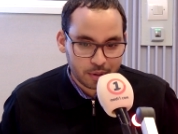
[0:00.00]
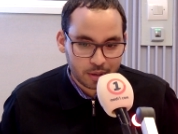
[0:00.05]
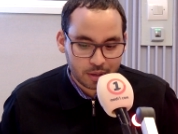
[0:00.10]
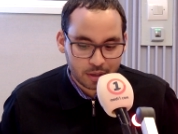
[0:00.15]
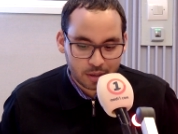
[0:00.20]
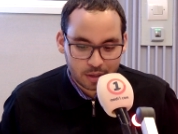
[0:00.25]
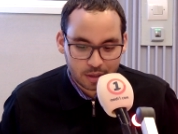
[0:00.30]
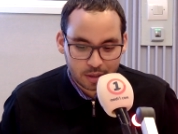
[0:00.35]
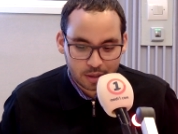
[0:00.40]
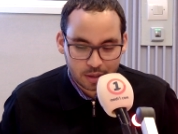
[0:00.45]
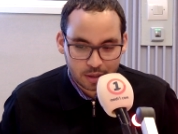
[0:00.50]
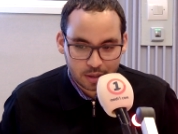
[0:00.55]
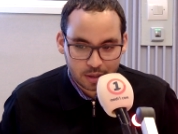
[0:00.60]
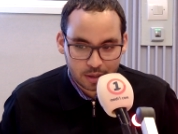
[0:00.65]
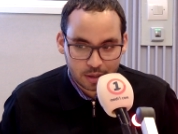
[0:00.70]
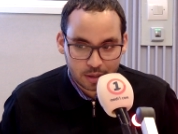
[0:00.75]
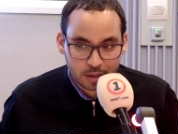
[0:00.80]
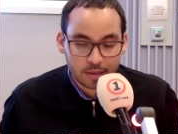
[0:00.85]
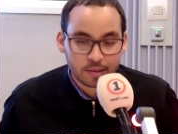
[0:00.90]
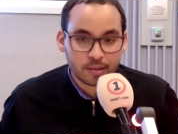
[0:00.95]

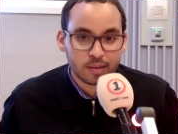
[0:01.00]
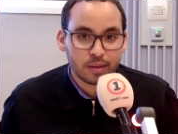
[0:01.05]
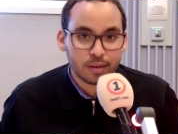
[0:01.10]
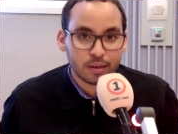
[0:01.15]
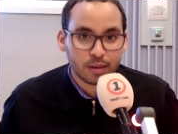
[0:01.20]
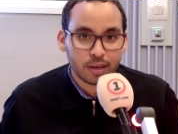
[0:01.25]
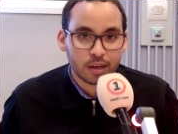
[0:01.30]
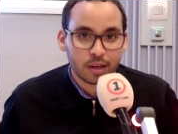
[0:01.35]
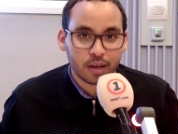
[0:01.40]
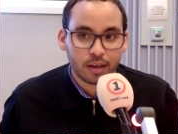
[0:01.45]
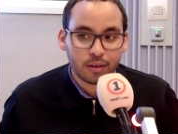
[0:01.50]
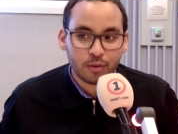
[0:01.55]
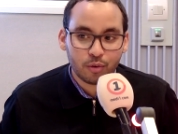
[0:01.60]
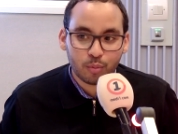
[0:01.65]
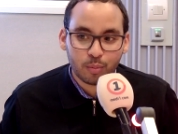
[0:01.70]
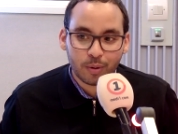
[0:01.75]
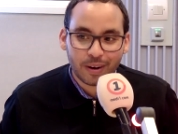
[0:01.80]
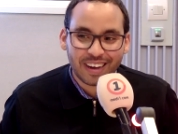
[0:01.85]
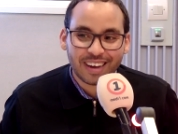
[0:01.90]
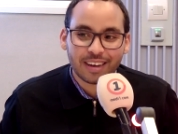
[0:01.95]
آه. بياسين
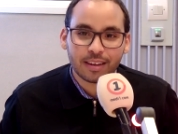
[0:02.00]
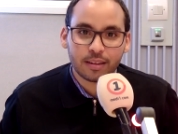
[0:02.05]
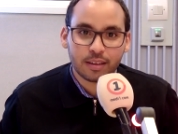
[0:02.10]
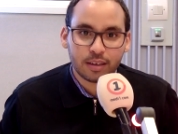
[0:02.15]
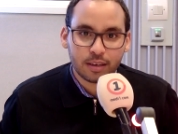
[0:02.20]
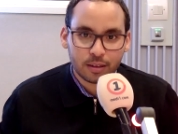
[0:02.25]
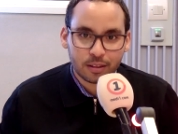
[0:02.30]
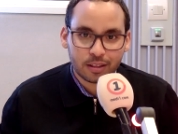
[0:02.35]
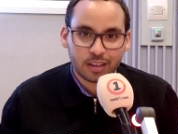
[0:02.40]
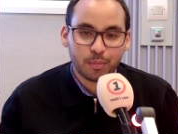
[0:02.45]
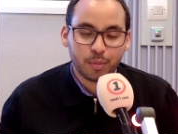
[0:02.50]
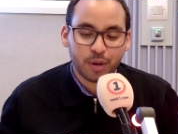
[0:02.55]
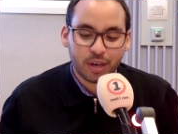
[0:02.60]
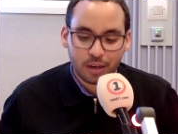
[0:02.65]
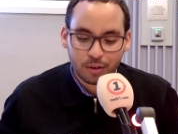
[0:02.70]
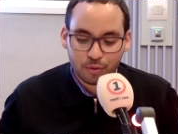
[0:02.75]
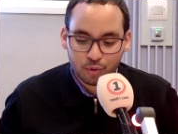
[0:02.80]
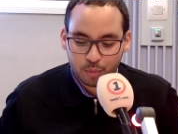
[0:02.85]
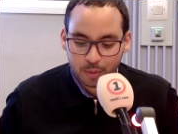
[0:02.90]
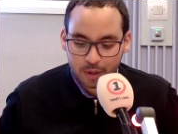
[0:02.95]
ايوب الاخذ
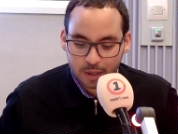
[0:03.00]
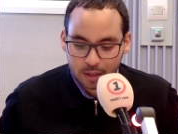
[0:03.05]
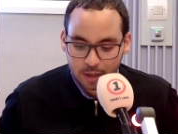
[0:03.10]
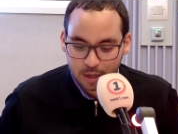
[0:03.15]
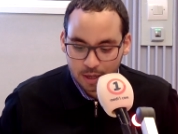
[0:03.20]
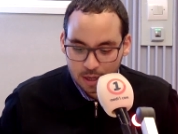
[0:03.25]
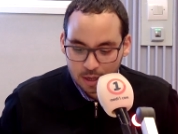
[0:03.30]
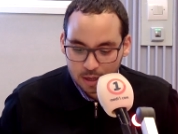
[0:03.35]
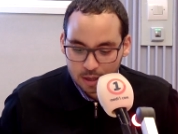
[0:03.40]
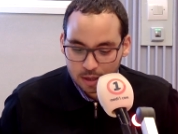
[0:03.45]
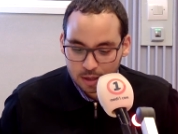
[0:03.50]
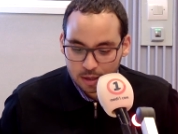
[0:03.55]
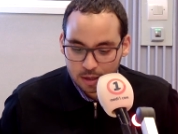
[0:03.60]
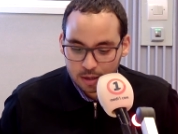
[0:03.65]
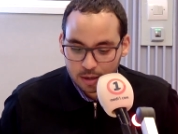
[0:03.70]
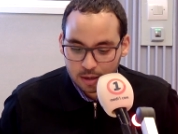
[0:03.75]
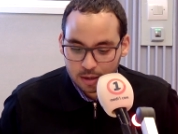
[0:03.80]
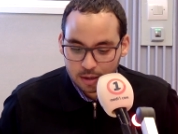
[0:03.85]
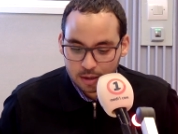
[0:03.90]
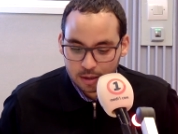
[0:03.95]
انطباعاته بعد آه،
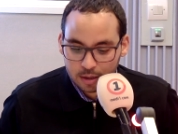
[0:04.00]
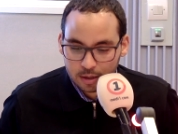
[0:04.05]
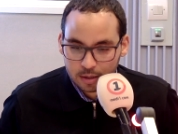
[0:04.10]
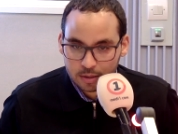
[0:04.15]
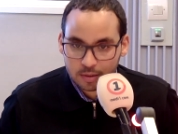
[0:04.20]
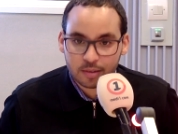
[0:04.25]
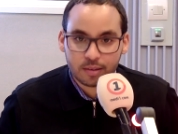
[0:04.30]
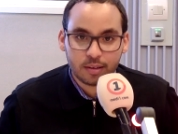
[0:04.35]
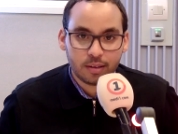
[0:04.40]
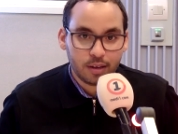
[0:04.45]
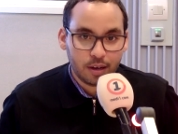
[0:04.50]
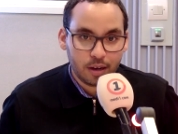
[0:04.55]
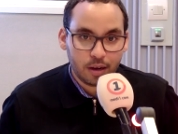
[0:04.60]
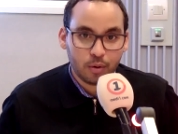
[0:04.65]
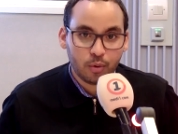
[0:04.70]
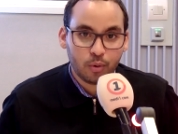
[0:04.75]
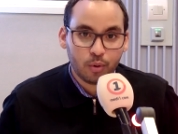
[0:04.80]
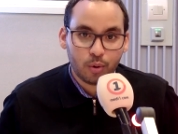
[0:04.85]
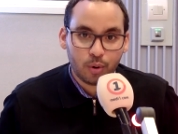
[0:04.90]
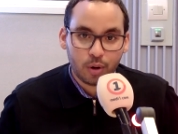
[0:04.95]

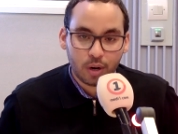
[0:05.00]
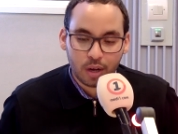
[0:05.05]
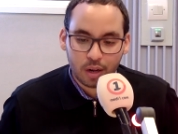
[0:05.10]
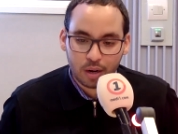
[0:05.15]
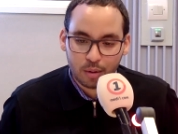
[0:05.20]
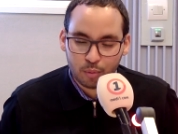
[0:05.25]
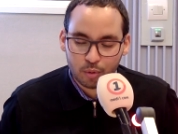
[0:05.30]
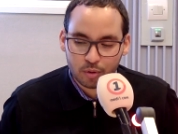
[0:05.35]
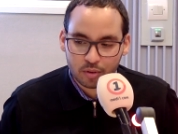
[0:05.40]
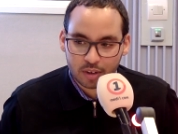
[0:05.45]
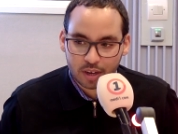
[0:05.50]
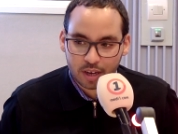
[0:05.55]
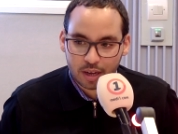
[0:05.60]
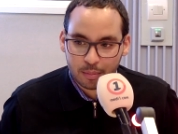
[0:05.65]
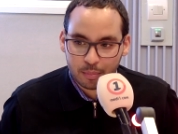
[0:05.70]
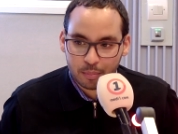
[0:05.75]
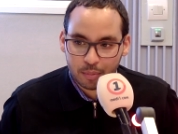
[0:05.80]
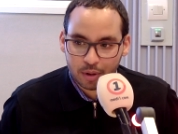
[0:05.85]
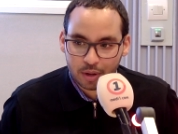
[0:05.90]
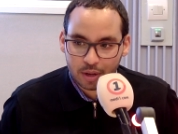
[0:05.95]
الاستدعاء
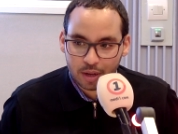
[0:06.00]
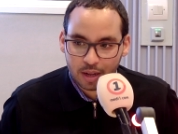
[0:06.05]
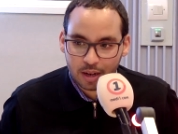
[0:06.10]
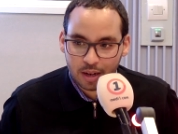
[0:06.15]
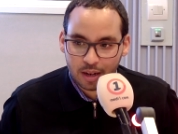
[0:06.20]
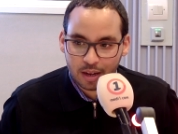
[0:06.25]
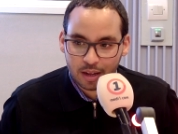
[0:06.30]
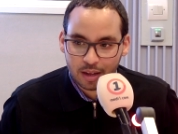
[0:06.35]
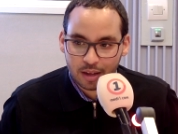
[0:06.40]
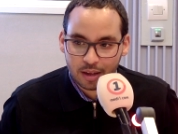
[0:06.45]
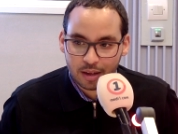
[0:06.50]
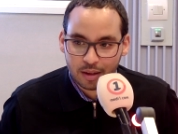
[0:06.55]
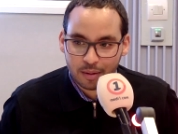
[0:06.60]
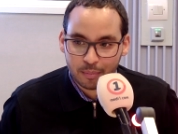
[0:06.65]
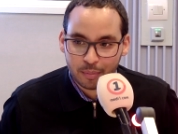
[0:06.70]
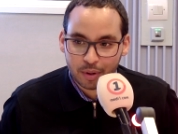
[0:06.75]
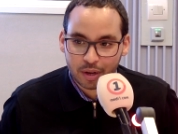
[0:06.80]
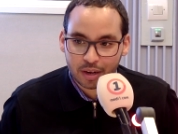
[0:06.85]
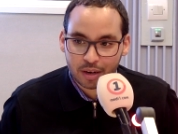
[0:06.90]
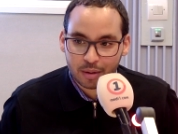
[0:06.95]
للمنتخب
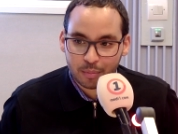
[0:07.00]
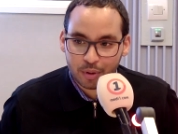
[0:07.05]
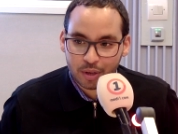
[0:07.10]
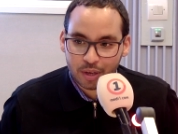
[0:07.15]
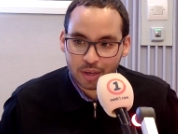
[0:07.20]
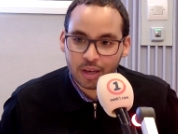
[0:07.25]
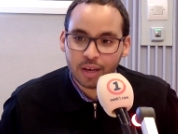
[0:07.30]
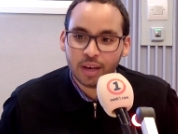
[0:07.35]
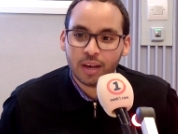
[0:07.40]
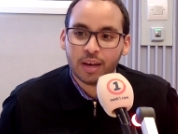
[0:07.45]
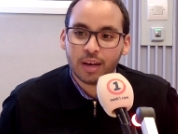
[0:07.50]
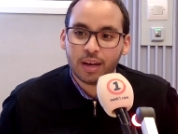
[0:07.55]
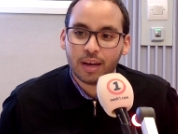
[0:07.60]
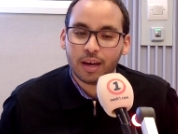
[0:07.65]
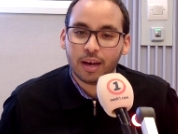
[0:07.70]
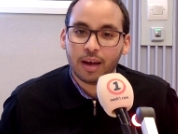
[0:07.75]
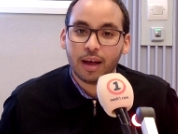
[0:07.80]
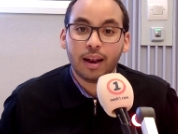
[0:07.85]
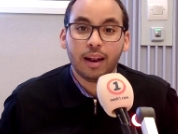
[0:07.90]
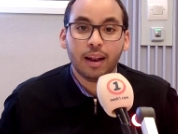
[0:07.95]
المغربي
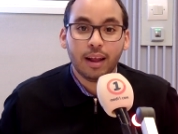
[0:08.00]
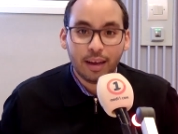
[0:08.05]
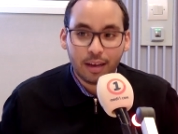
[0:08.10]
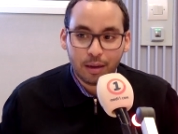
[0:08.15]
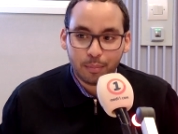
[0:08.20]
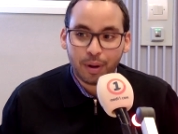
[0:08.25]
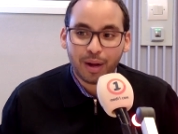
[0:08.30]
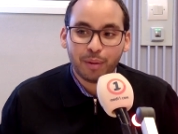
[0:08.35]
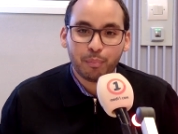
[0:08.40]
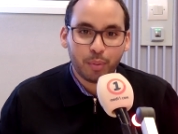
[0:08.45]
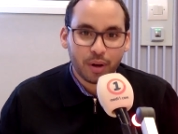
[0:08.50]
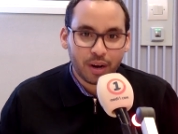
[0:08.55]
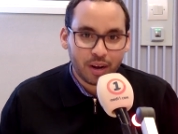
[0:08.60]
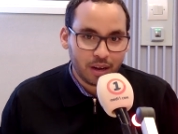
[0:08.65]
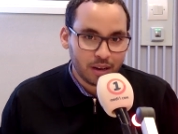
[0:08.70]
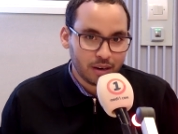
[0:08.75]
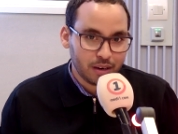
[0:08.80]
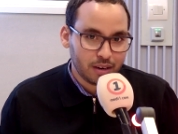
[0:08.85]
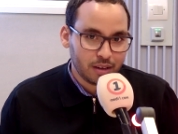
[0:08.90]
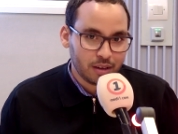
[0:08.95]
آه، اللاعب عبر
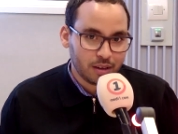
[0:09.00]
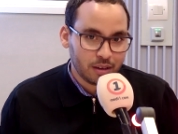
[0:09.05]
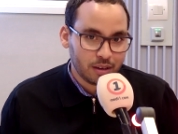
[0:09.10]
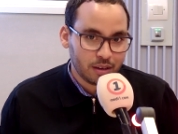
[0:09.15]
عن